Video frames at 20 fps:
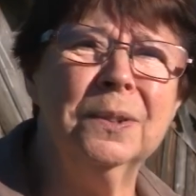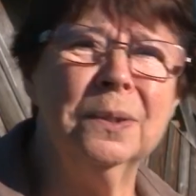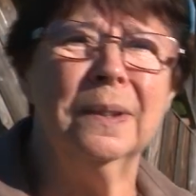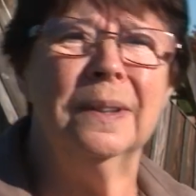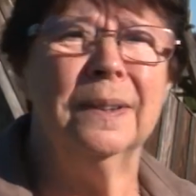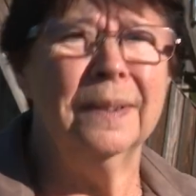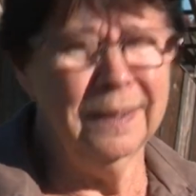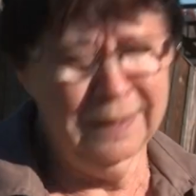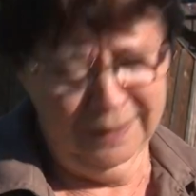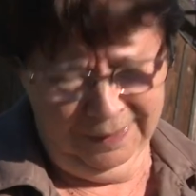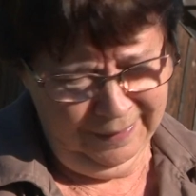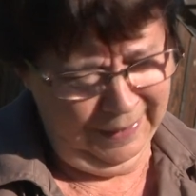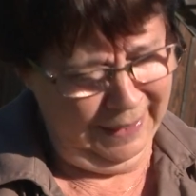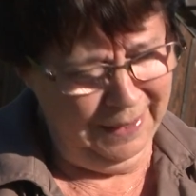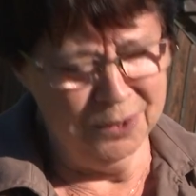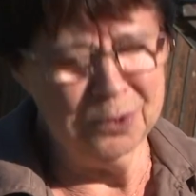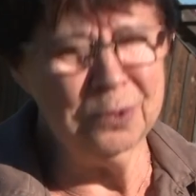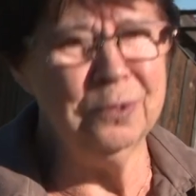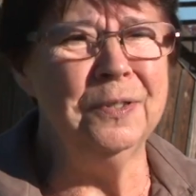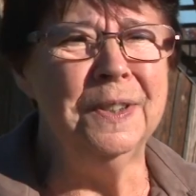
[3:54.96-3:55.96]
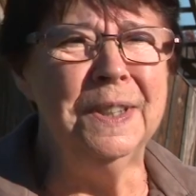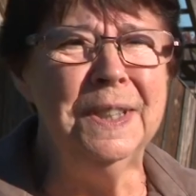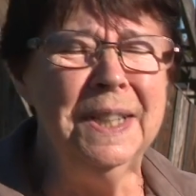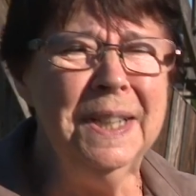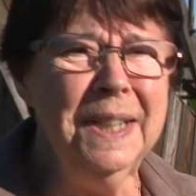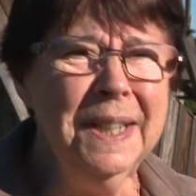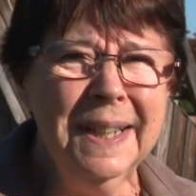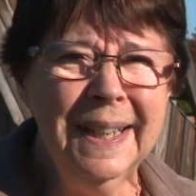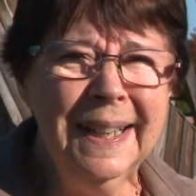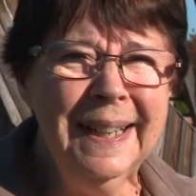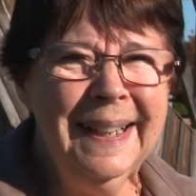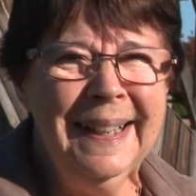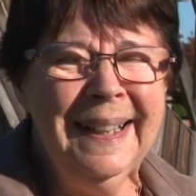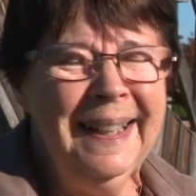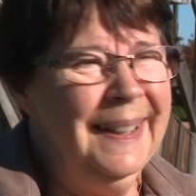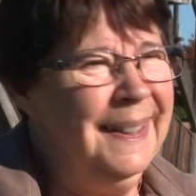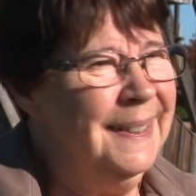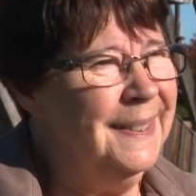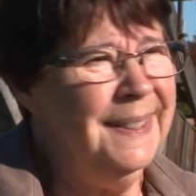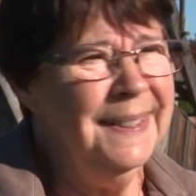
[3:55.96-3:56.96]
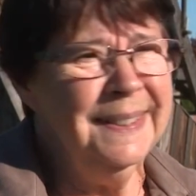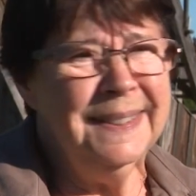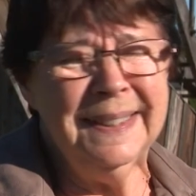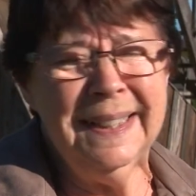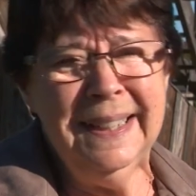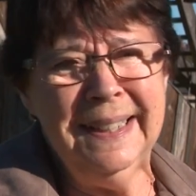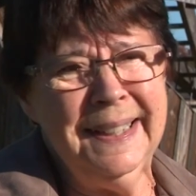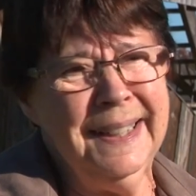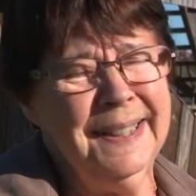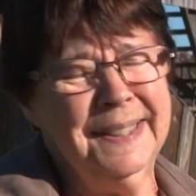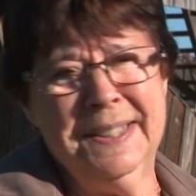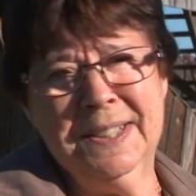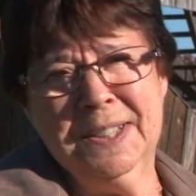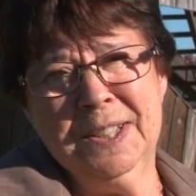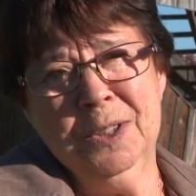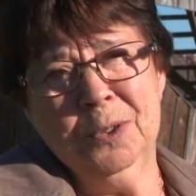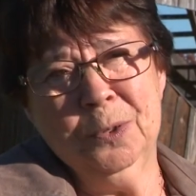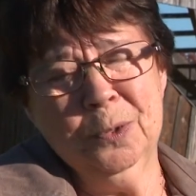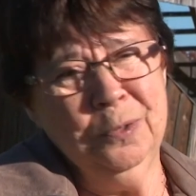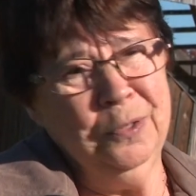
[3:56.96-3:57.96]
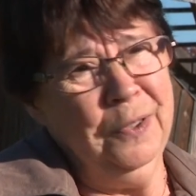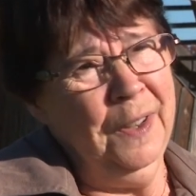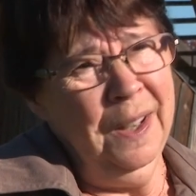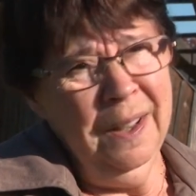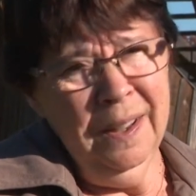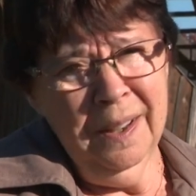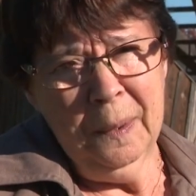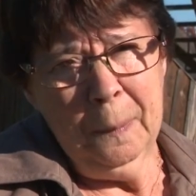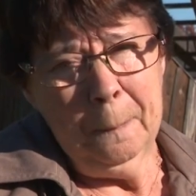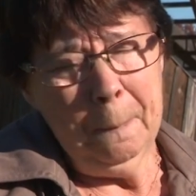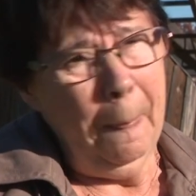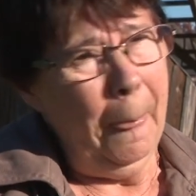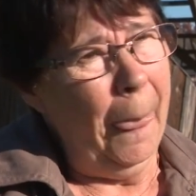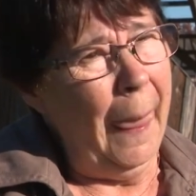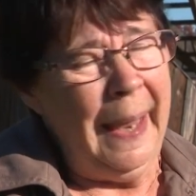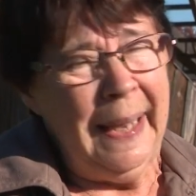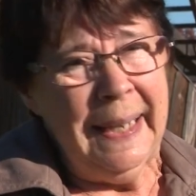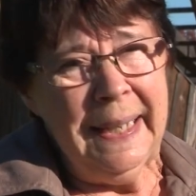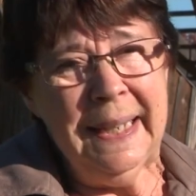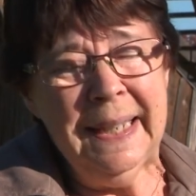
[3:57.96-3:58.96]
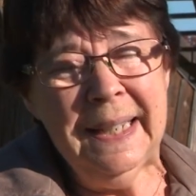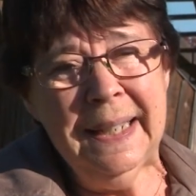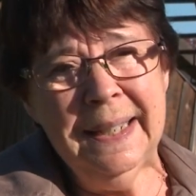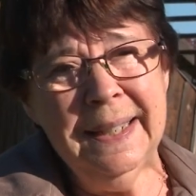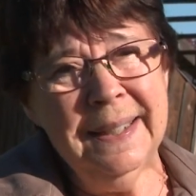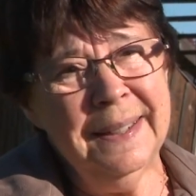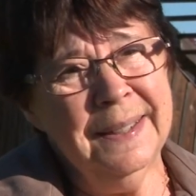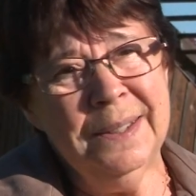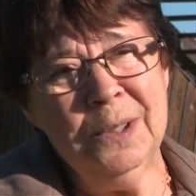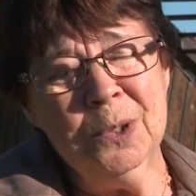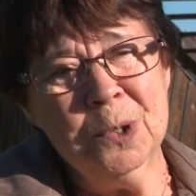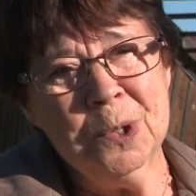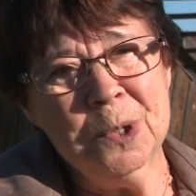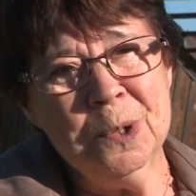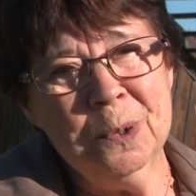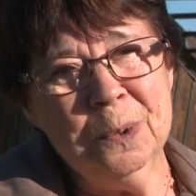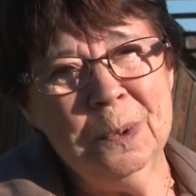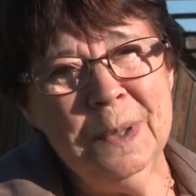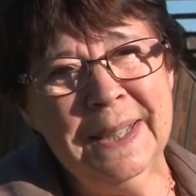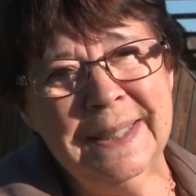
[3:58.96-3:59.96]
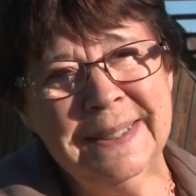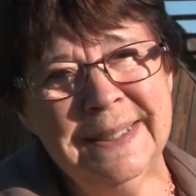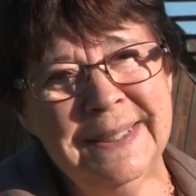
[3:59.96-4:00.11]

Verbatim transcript: sur, euh, à Souvigny. C'est quelqu'un qui sait tout faire. Et le jour où il a